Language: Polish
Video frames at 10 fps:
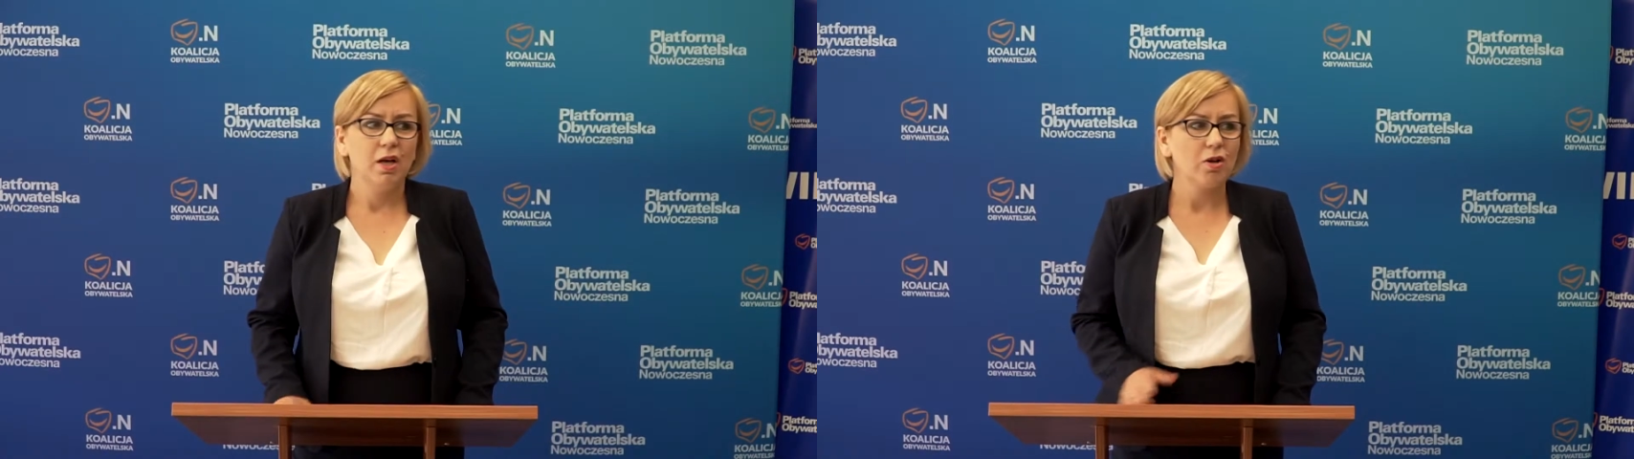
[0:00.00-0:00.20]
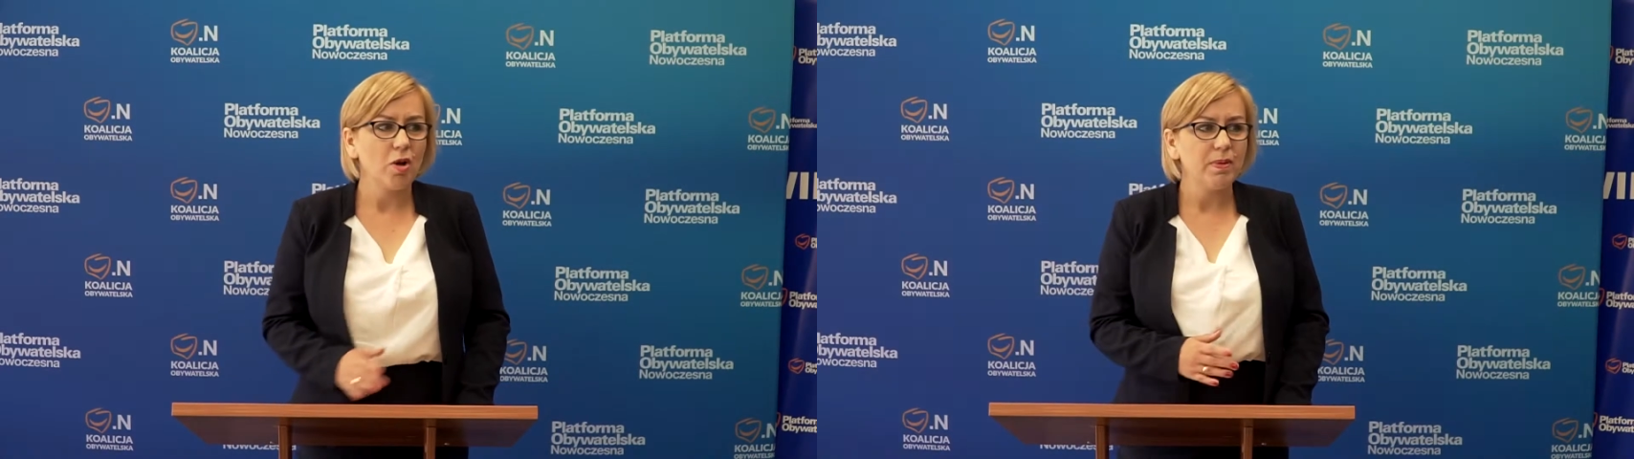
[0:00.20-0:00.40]

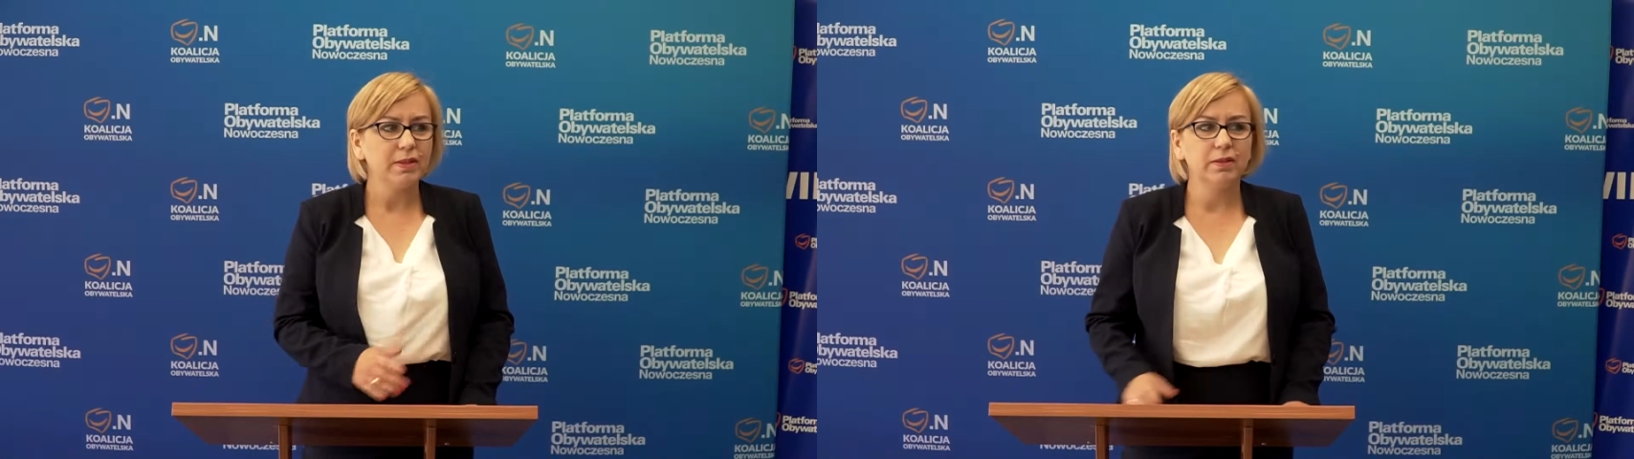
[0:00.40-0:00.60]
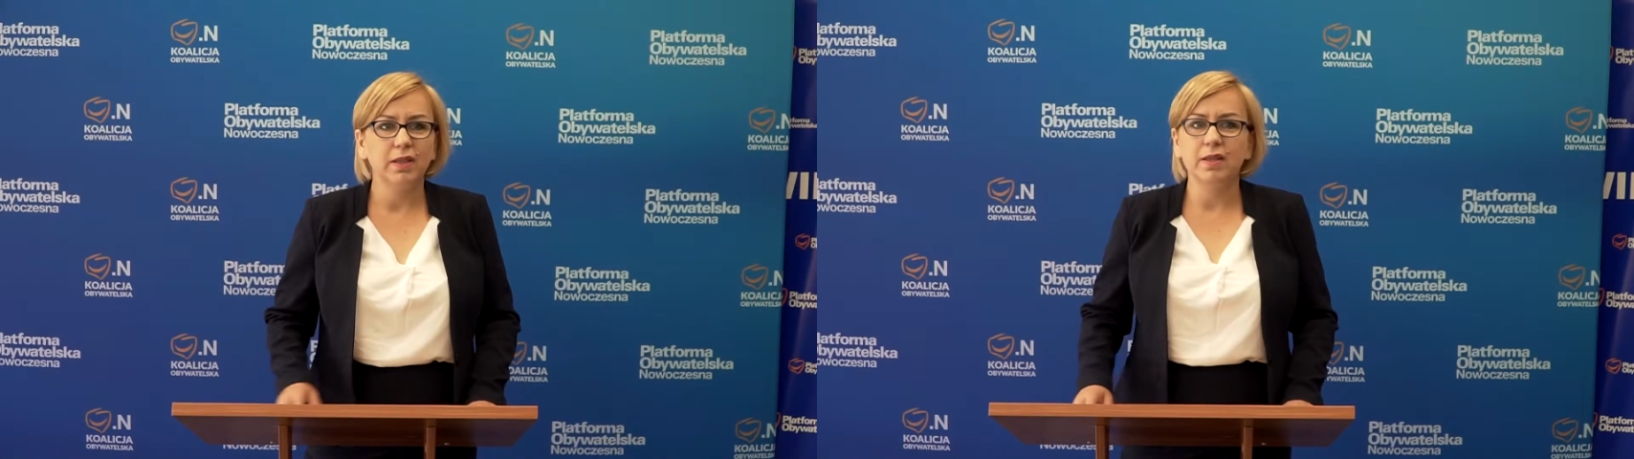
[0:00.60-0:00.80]

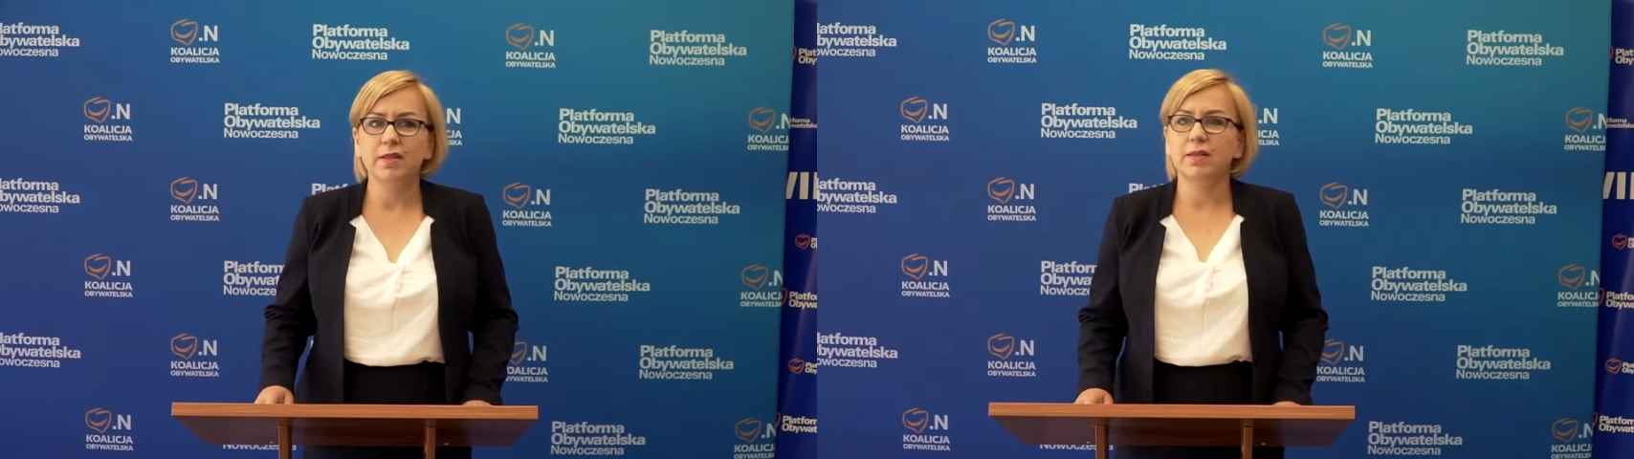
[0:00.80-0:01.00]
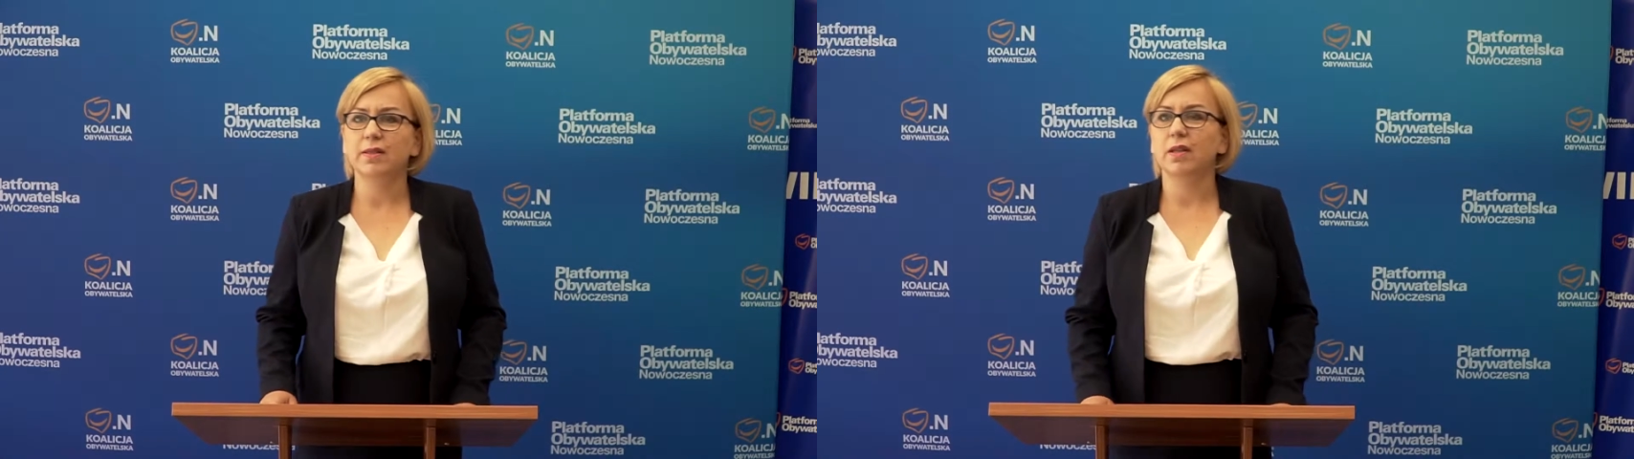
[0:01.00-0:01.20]
Robert
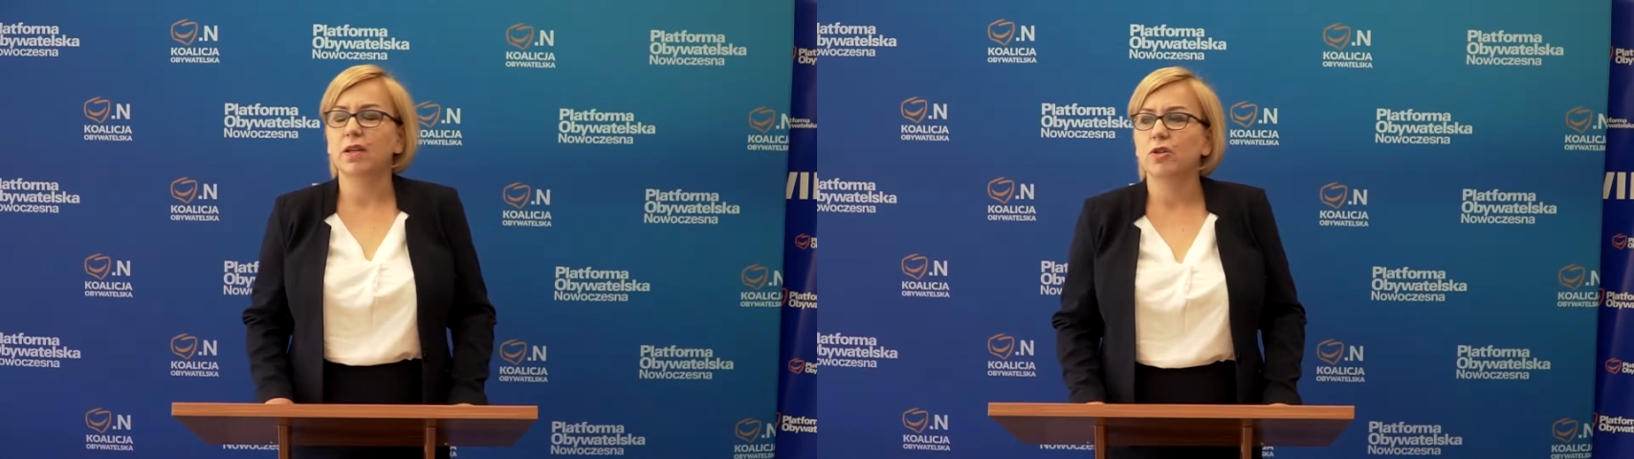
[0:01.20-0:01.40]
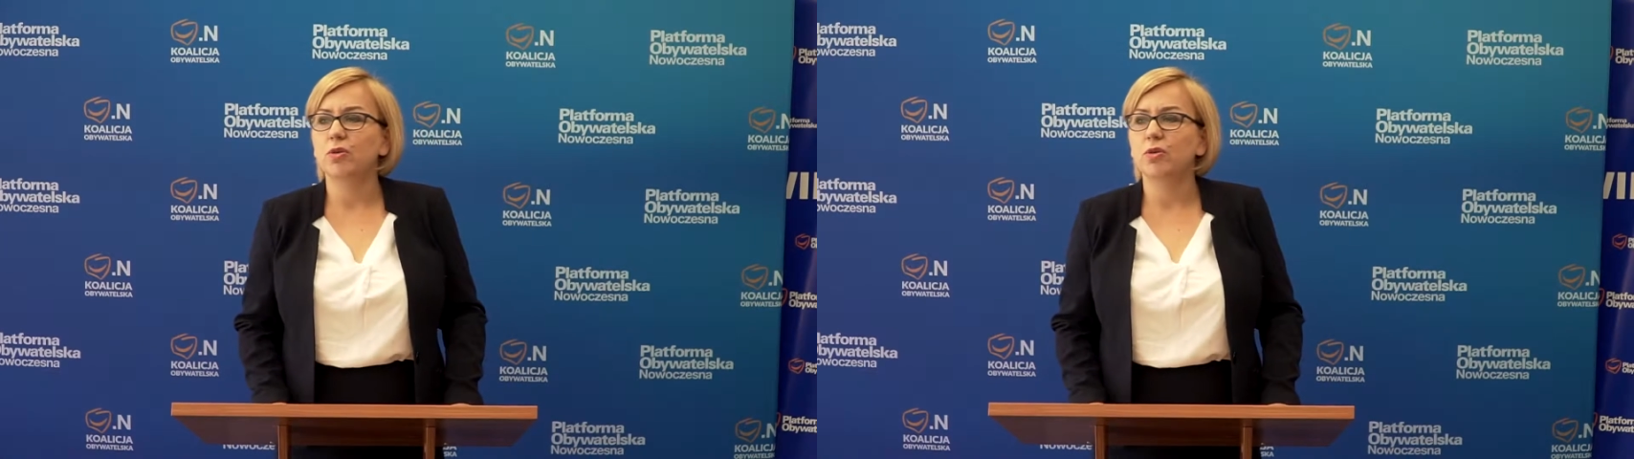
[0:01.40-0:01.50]
jest e,